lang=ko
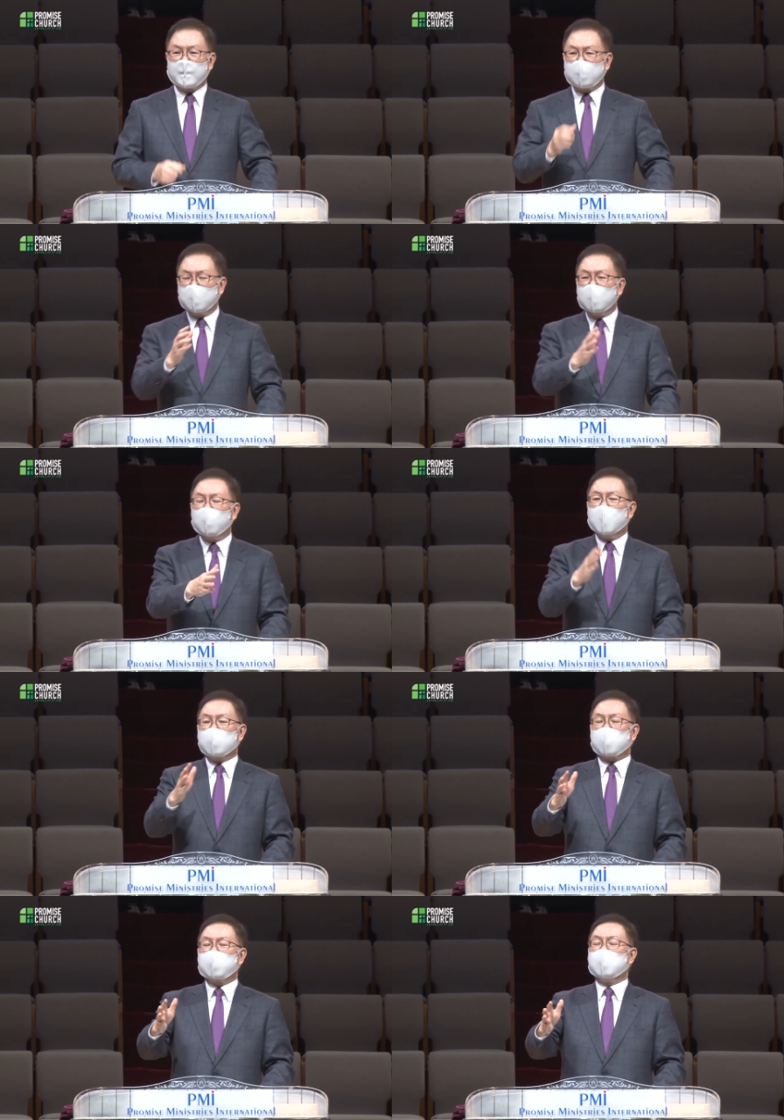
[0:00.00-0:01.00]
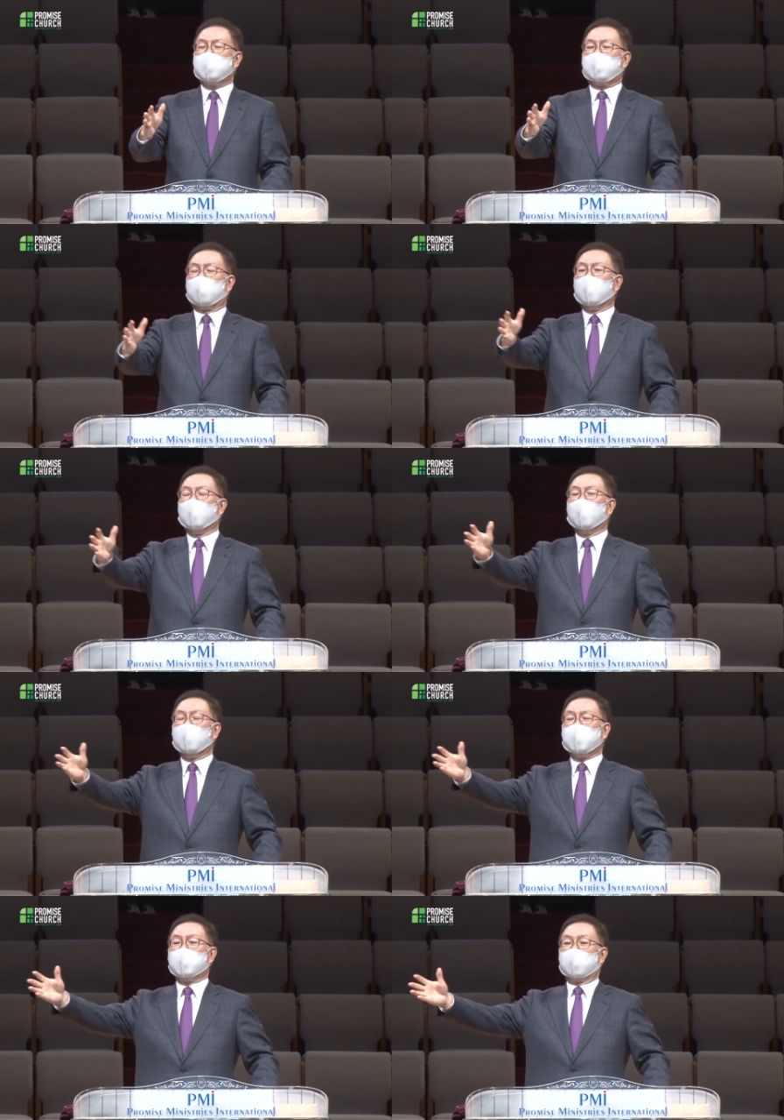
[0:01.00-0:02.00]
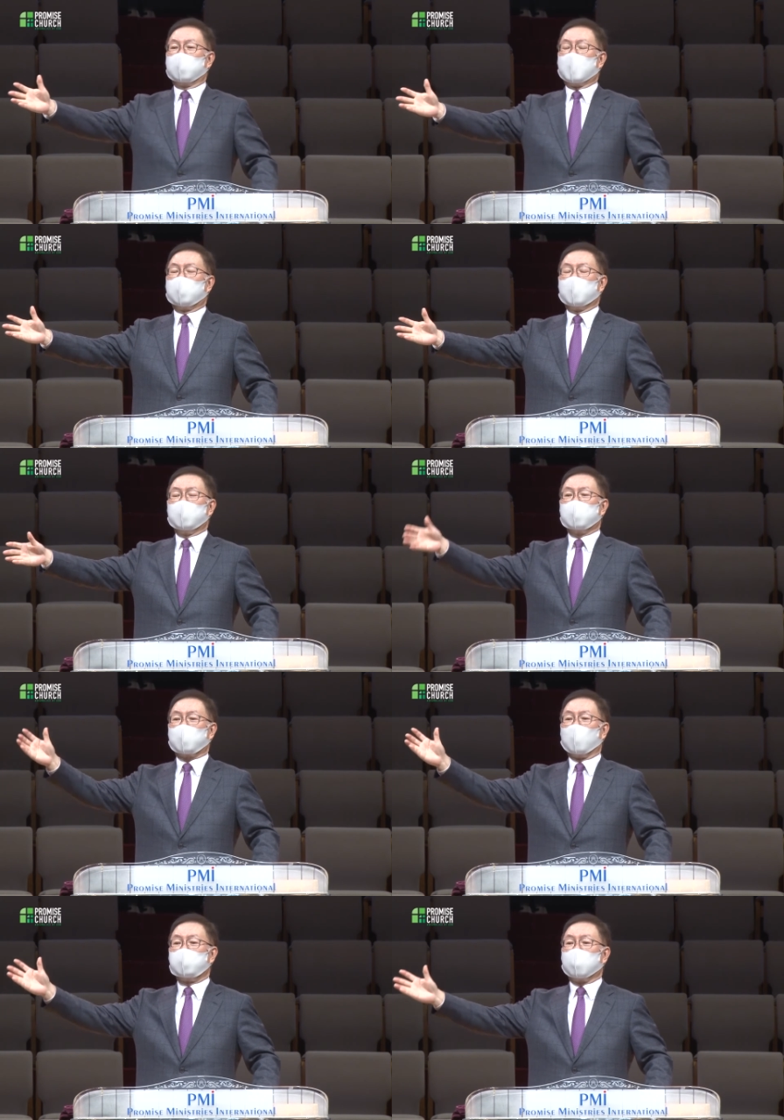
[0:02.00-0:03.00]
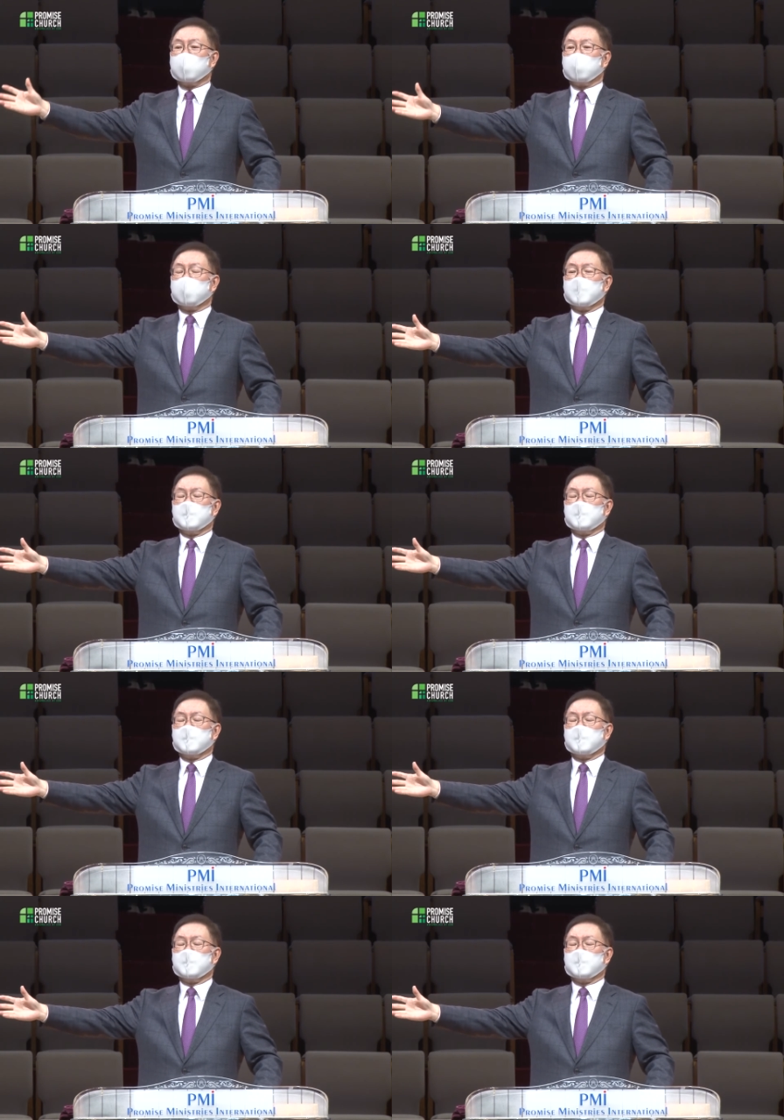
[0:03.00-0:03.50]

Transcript: 니느웨 성이 훤히 내려다 보이는 동편